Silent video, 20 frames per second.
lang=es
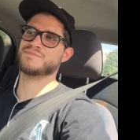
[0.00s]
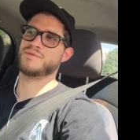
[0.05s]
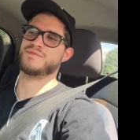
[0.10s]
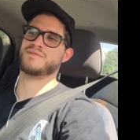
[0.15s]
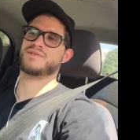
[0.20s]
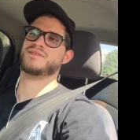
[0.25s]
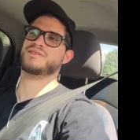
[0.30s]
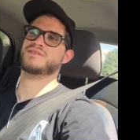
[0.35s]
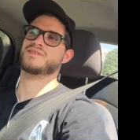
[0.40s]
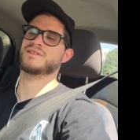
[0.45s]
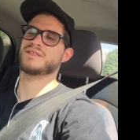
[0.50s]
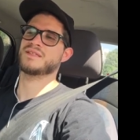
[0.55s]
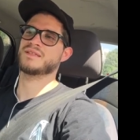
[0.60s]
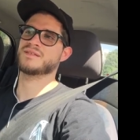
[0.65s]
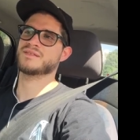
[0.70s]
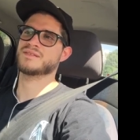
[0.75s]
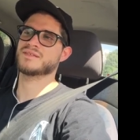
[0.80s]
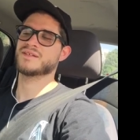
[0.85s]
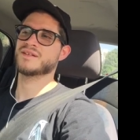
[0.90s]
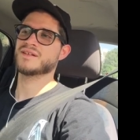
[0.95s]
Pobrecitos.
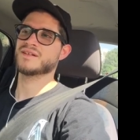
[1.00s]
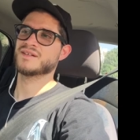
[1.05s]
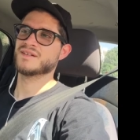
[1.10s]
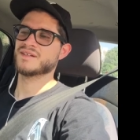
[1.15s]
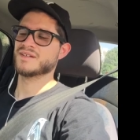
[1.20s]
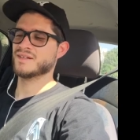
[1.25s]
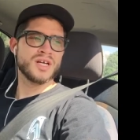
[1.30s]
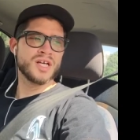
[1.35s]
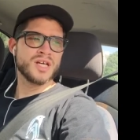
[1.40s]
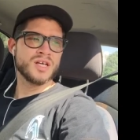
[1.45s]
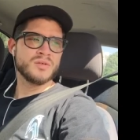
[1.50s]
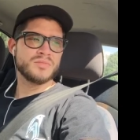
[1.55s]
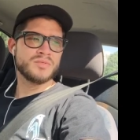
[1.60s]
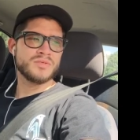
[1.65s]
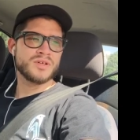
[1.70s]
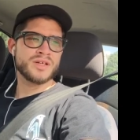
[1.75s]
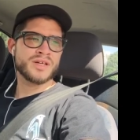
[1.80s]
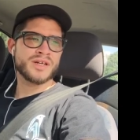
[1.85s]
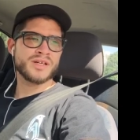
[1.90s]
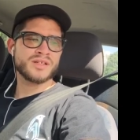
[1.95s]

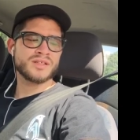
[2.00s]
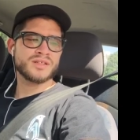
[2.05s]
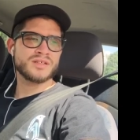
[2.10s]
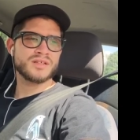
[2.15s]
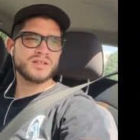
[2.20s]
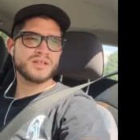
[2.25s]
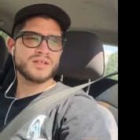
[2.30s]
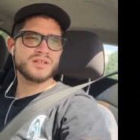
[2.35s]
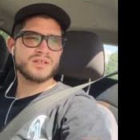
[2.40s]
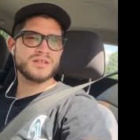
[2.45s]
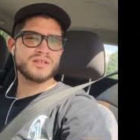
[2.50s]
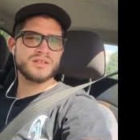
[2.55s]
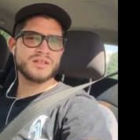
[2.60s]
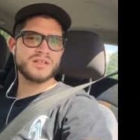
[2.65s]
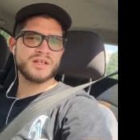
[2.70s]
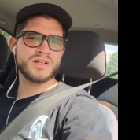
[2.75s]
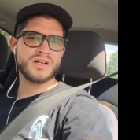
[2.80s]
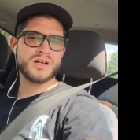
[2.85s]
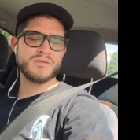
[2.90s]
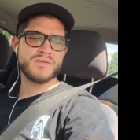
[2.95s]
Pues decidí
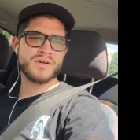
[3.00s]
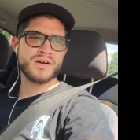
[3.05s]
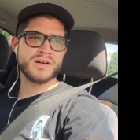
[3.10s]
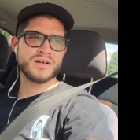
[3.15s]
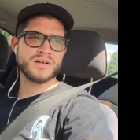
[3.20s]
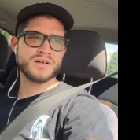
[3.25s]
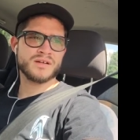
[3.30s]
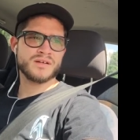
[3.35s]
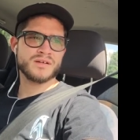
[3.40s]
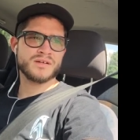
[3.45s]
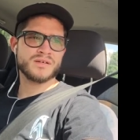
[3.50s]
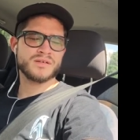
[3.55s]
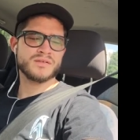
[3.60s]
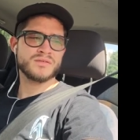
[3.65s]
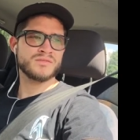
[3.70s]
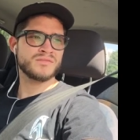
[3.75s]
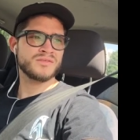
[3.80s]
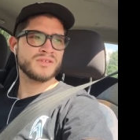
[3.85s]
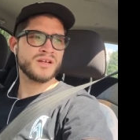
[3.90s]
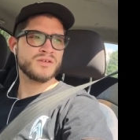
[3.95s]
grabar
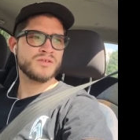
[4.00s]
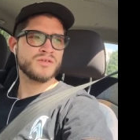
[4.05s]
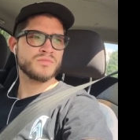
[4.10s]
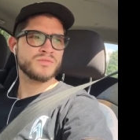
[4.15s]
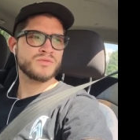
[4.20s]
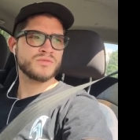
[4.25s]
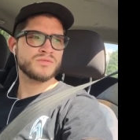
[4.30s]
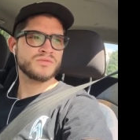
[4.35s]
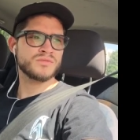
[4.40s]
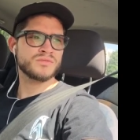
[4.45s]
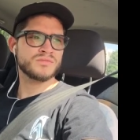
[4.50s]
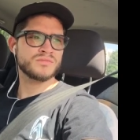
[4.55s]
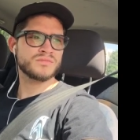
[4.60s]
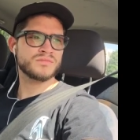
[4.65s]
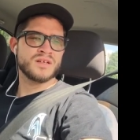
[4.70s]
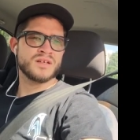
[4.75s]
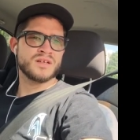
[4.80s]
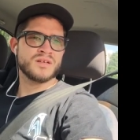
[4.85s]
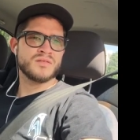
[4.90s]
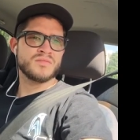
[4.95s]
un día como un.
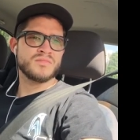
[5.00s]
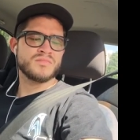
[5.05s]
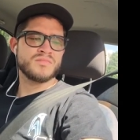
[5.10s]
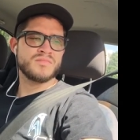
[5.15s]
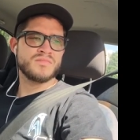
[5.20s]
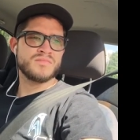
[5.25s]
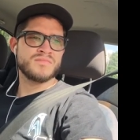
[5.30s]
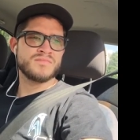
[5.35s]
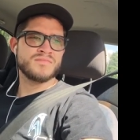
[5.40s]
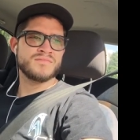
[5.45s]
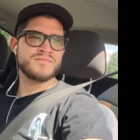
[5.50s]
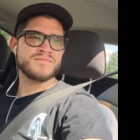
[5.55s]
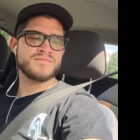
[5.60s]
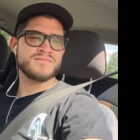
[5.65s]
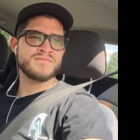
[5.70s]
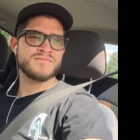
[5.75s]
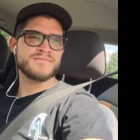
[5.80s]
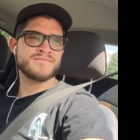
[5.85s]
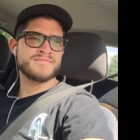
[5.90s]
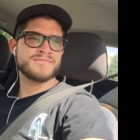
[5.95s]

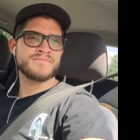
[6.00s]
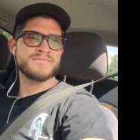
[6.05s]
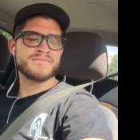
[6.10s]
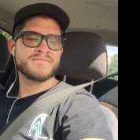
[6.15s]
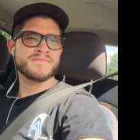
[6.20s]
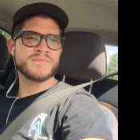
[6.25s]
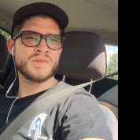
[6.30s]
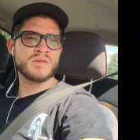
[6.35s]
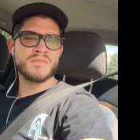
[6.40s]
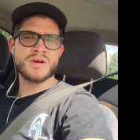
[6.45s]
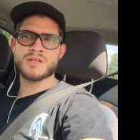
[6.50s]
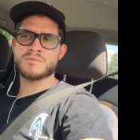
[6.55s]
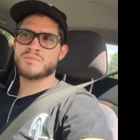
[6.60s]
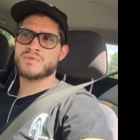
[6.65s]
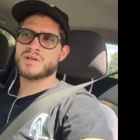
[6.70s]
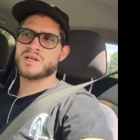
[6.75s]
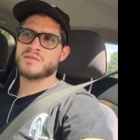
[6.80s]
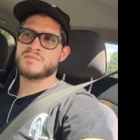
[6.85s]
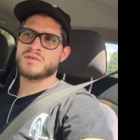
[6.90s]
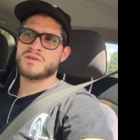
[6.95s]
Mm, no más
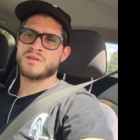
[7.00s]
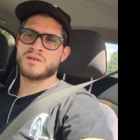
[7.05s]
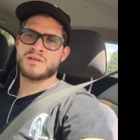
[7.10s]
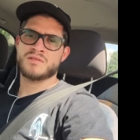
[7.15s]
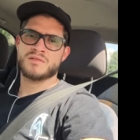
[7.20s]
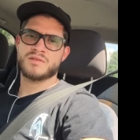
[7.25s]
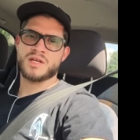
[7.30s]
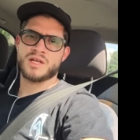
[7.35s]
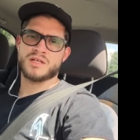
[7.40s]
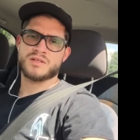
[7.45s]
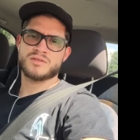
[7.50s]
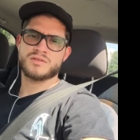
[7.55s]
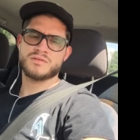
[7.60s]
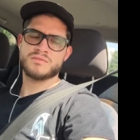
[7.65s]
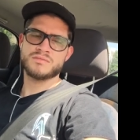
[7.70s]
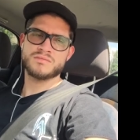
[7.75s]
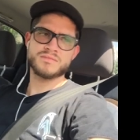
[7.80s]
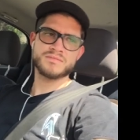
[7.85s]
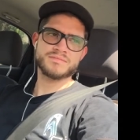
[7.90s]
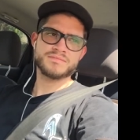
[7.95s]
porque me interesó
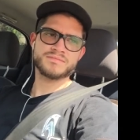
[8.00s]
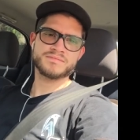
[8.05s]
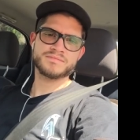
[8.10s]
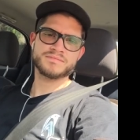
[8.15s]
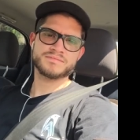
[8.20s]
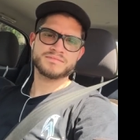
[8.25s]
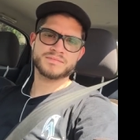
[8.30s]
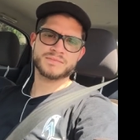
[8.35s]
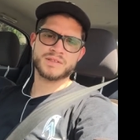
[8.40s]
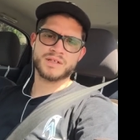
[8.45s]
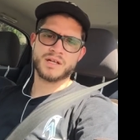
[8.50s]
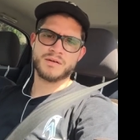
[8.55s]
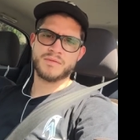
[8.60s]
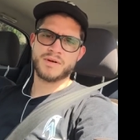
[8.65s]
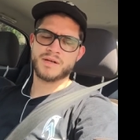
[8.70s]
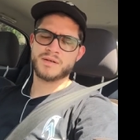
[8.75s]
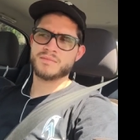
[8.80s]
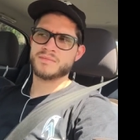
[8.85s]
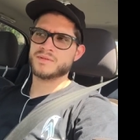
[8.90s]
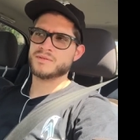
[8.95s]

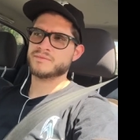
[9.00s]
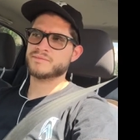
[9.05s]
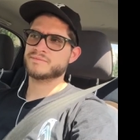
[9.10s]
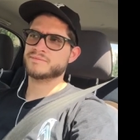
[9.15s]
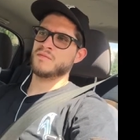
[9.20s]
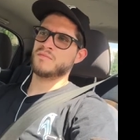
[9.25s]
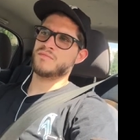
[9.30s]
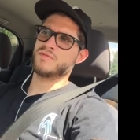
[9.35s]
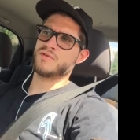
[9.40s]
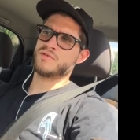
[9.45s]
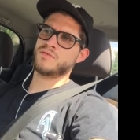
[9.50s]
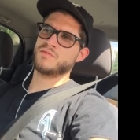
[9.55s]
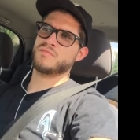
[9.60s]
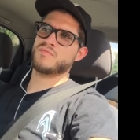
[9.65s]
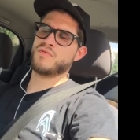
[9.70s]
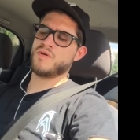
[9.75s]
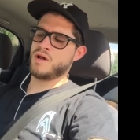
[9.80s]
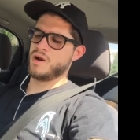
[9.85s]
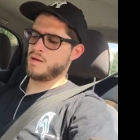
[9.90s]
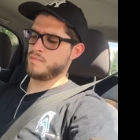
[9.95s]
grabarme. Voy
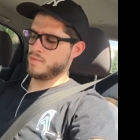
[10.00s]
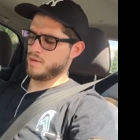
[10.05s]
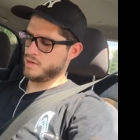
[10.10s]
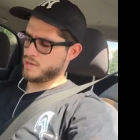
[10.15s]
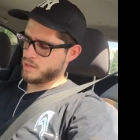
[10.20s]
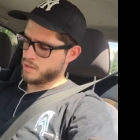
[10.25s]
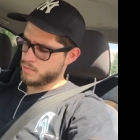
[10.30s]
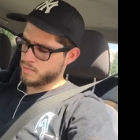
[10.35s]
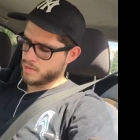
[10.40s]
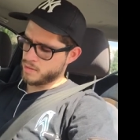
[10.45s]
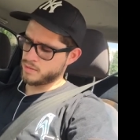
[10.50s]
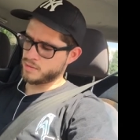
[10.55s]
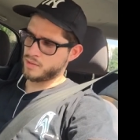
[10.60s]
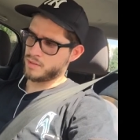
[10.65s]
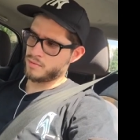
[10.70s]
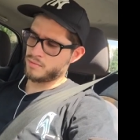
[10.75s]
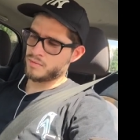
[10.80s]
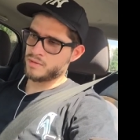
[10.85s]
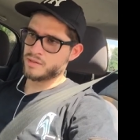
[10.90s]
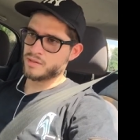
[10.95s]
rumbo a la Minerva a hacer
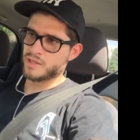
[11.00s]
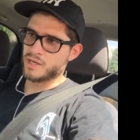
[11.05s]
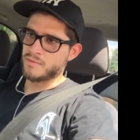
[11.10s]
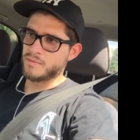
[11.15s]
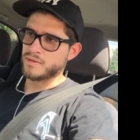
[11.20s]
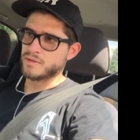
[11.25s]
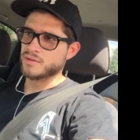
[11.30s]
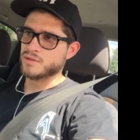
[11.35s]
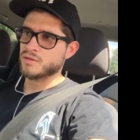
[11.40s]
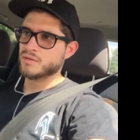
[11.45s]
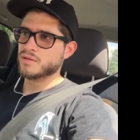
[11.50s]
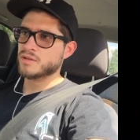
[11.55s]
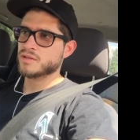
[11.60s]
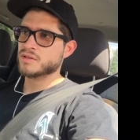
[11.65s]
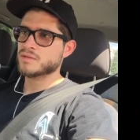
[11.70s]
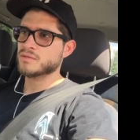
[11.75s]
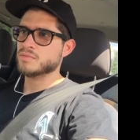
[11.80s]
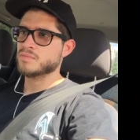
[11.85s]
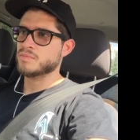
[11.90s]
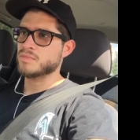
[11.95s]
unas
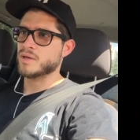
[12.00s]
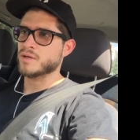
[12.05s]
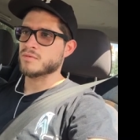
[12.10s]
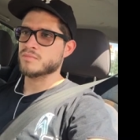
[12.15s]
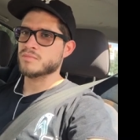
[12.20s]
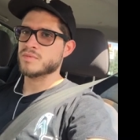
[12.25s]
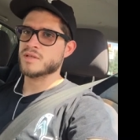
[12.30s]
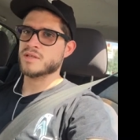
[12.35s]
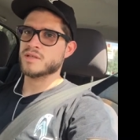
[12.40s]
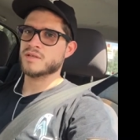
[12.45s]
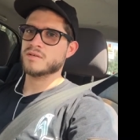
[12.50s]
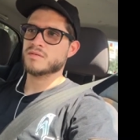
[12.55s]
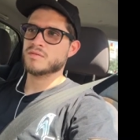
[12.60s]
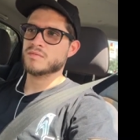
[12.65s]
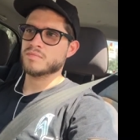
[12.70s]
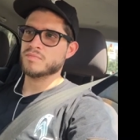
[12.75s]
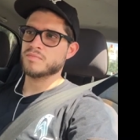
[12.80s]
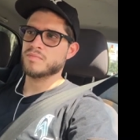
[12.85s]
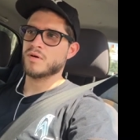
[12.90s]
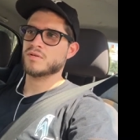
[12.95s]
grabaciones para un video
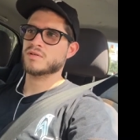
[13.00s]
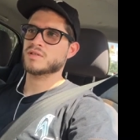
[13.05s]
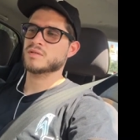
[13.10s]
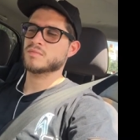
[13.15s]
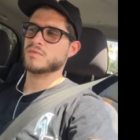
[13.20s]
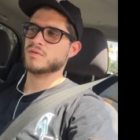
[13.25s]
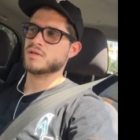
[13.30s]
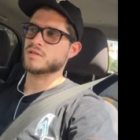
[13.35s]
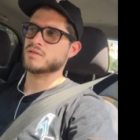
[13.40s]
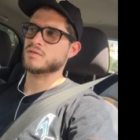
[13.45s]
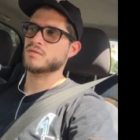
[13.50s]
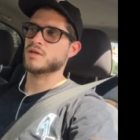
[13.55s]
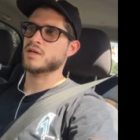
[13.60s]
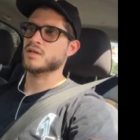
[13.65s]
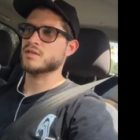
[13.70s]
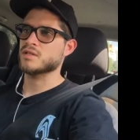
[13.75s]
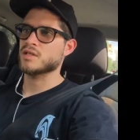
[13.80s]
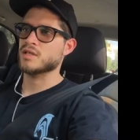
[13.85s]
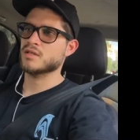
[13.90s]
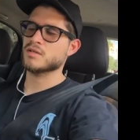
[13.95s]
próximo que estoy
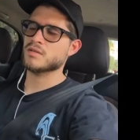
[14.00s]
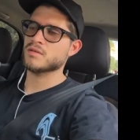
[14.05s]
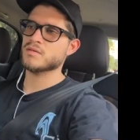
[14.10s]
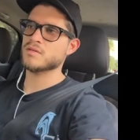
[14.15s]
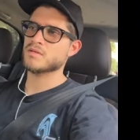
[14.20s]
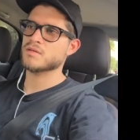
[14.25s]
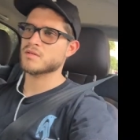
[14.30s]
haciendo.